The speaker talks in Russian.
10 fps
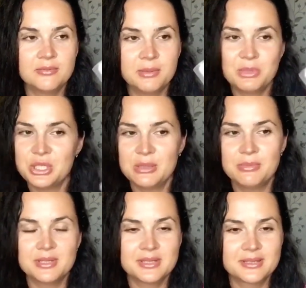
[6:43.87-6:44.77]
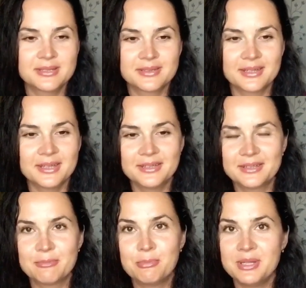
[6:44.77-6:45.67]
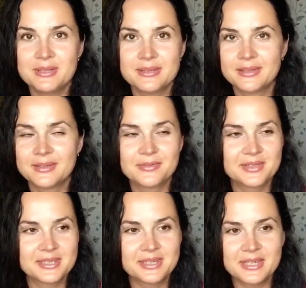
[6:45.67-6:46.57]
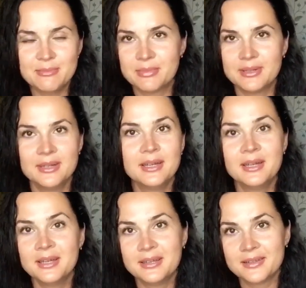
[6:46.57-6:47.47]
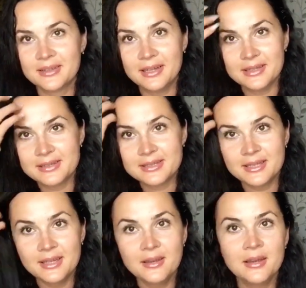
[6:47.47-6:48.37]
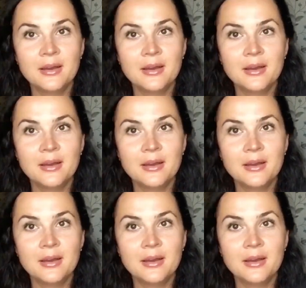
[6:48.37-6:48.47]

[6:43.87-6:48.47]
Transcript: вообще без каких-то признаков скрипа э, на лице,